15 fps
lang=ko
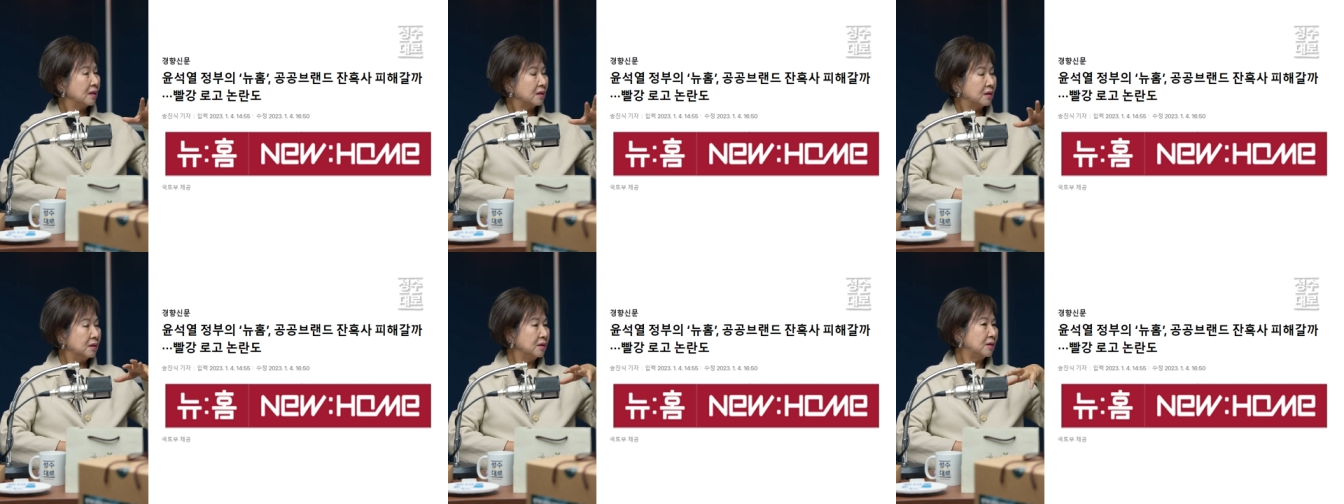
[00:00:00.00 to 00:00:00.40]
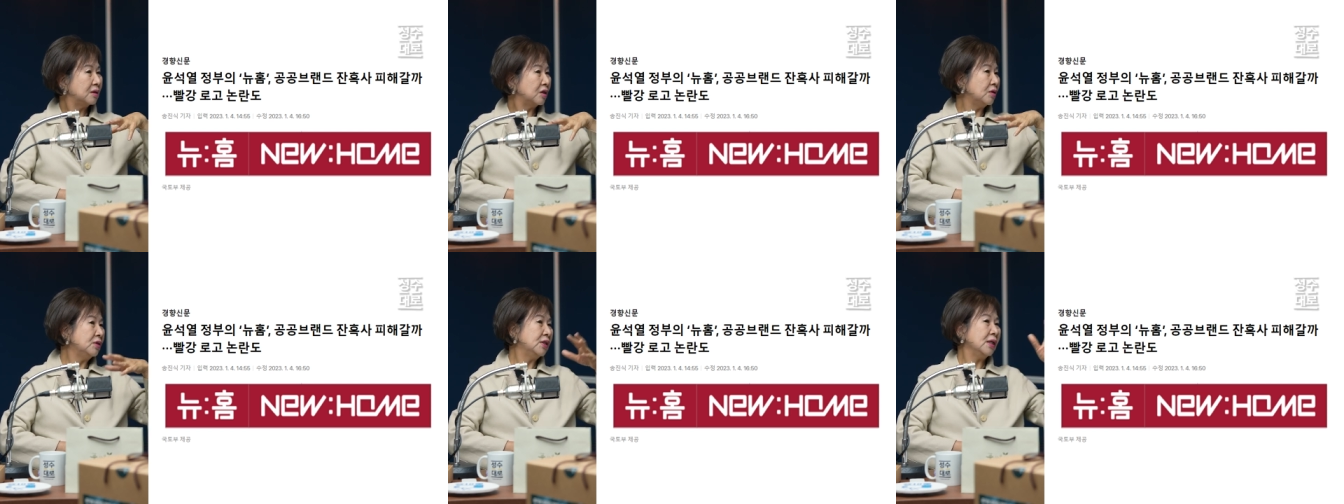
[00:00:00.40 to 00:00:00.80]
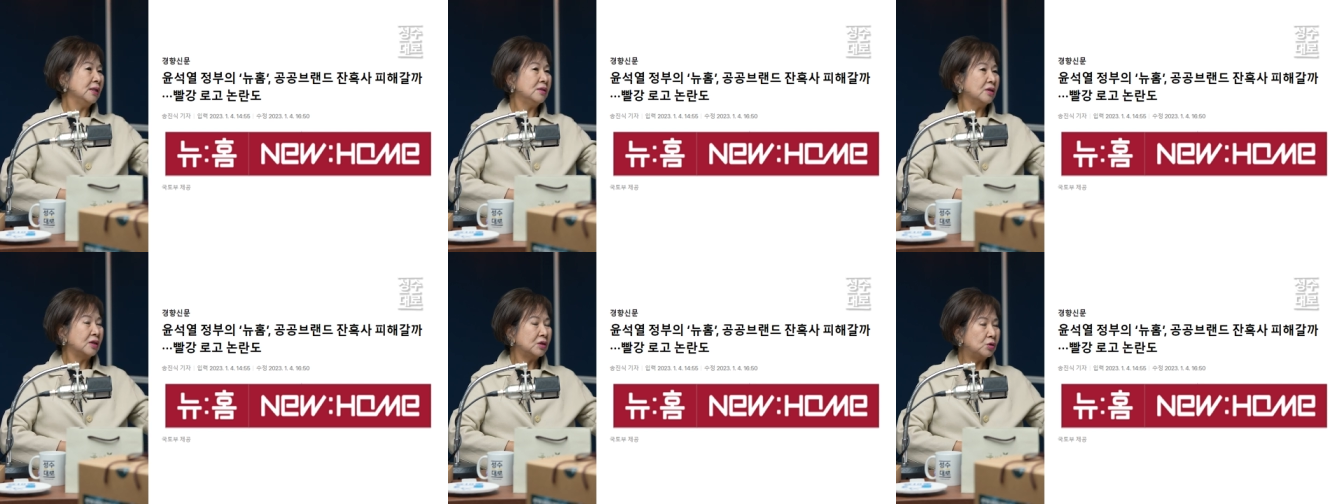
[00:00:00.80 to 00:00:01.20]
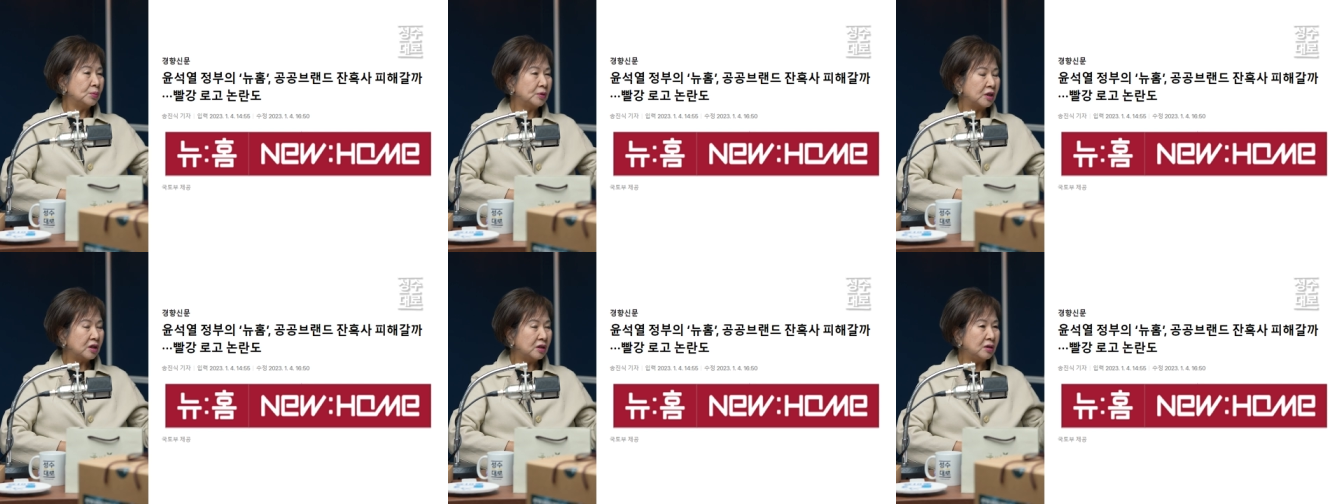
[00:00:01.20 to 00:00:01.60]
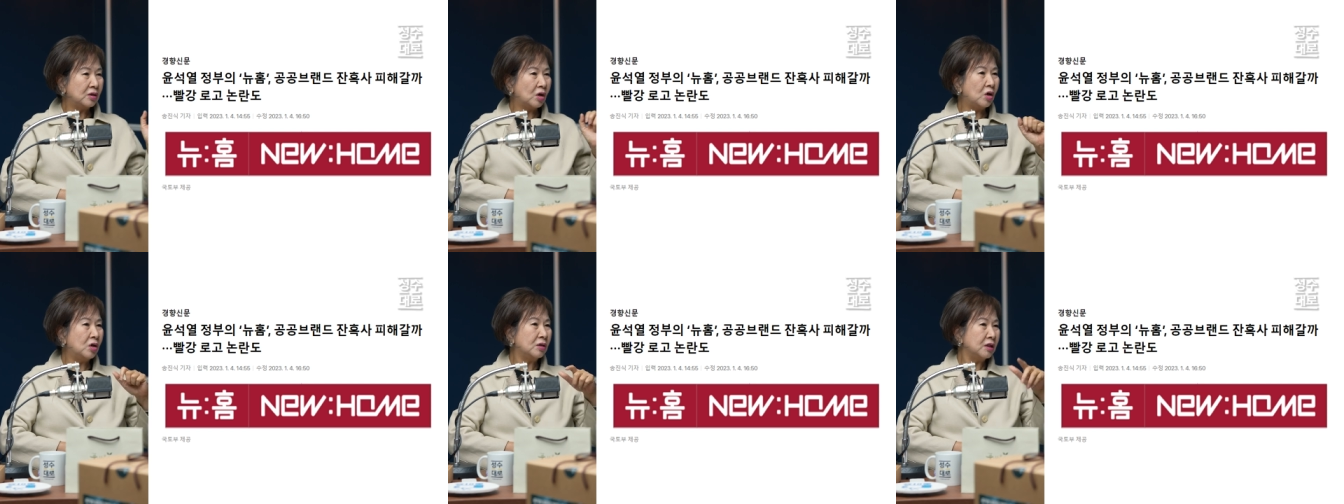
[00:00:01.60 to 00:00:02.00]
그 전체적인 좀 큰
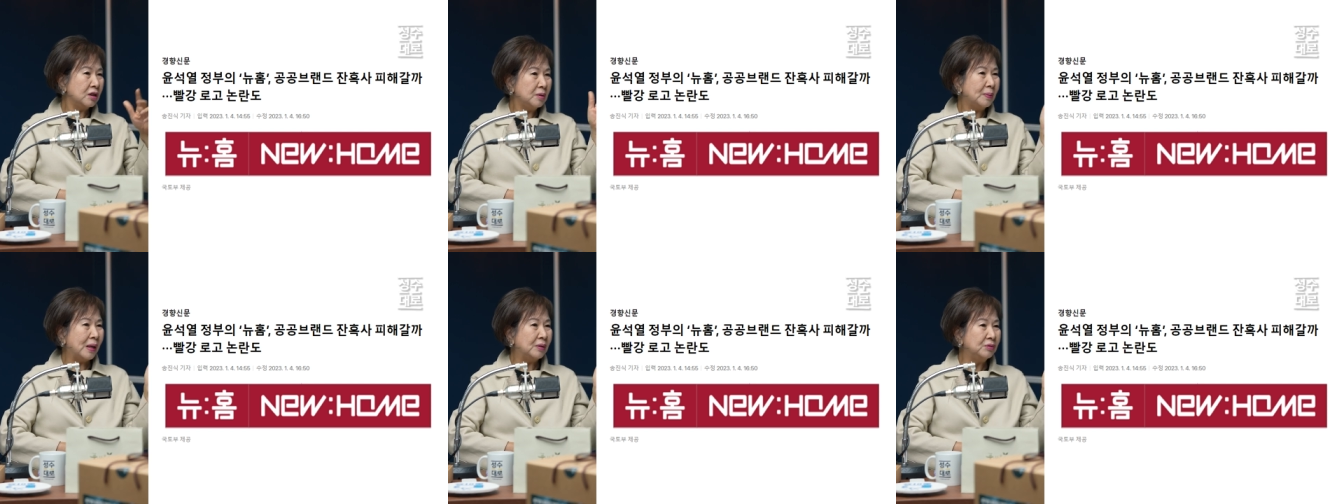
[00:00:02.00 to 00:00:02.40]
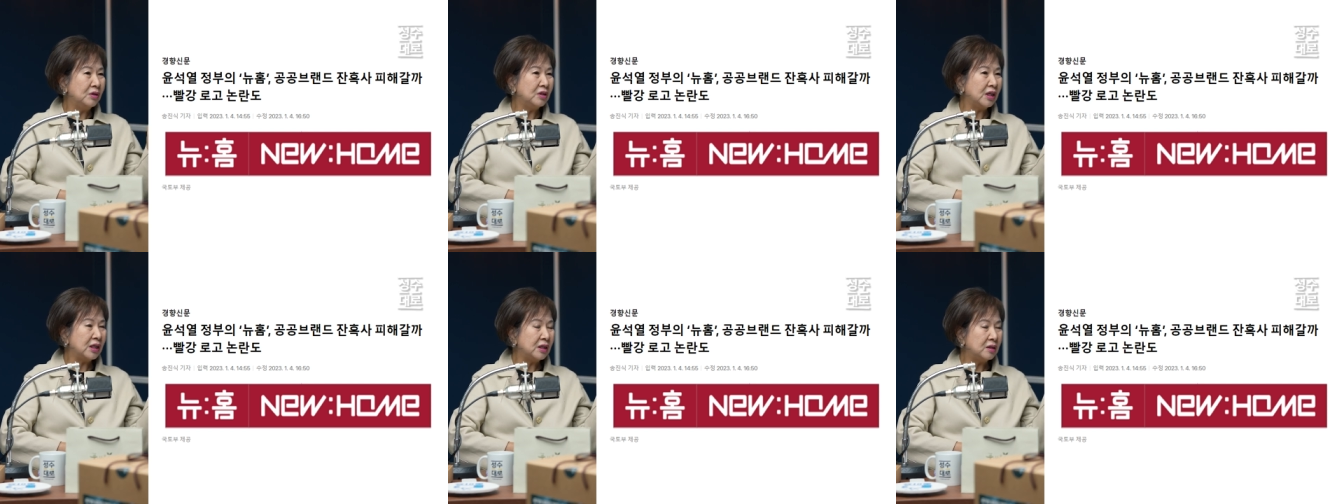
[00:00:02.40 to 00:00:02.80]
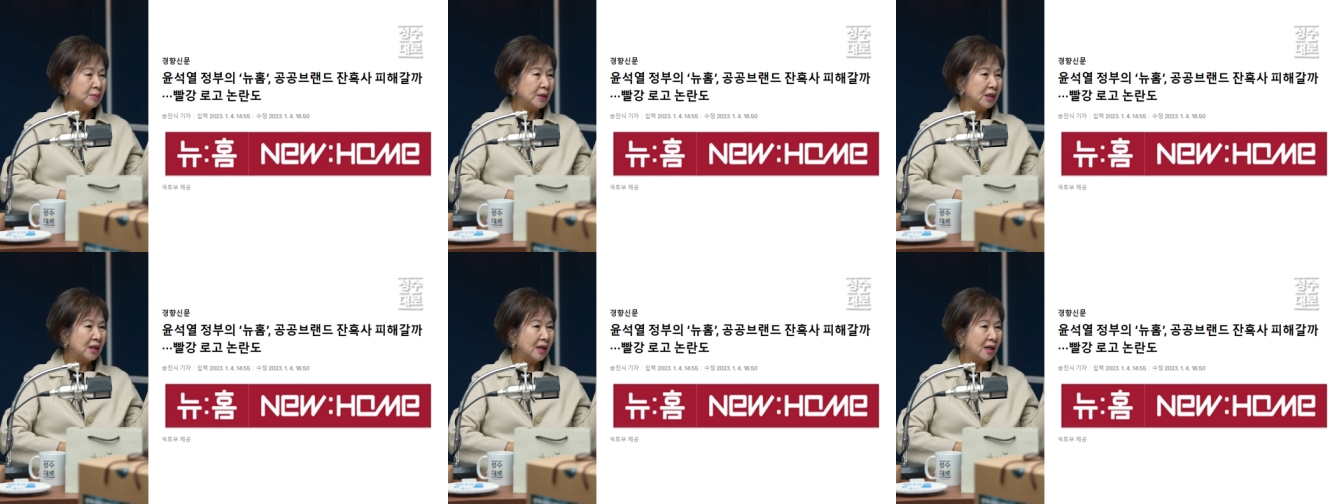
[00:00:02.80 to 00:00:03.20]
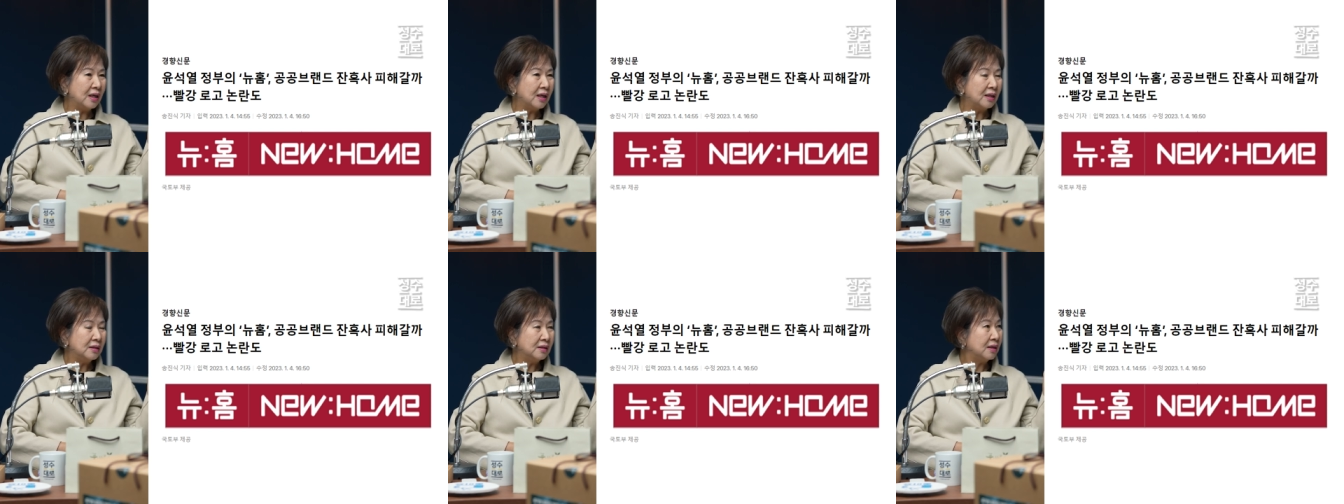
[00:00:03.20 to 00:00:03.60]
더큰 큰 바운더리의 이름인가라는 네.